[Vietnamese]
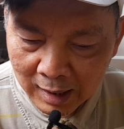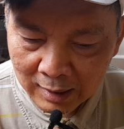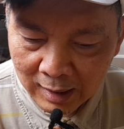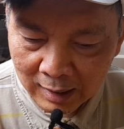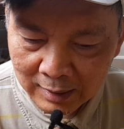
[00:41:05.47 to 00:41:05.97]

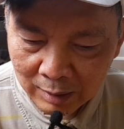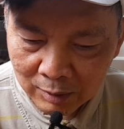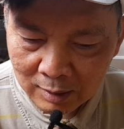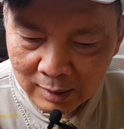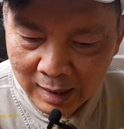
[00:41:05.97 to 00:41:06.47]
ai ai vào
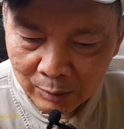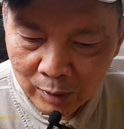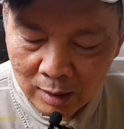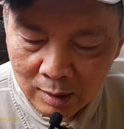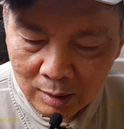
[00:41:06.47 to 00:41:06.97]
được thì vào
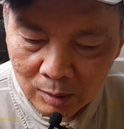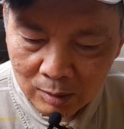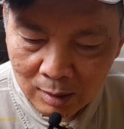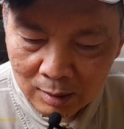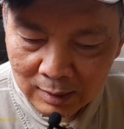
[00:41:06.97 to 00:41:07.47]
duy con
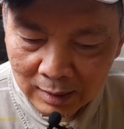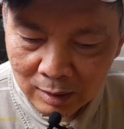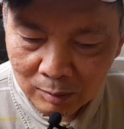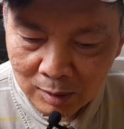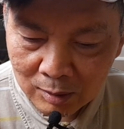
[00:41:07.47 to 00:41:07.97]
có rảnh
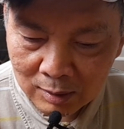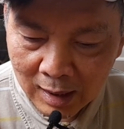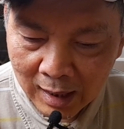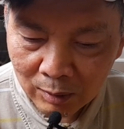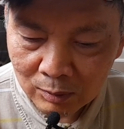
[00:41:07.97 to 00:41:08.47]
không thì con
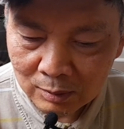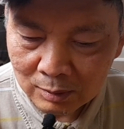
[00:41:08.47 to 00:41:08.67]
vào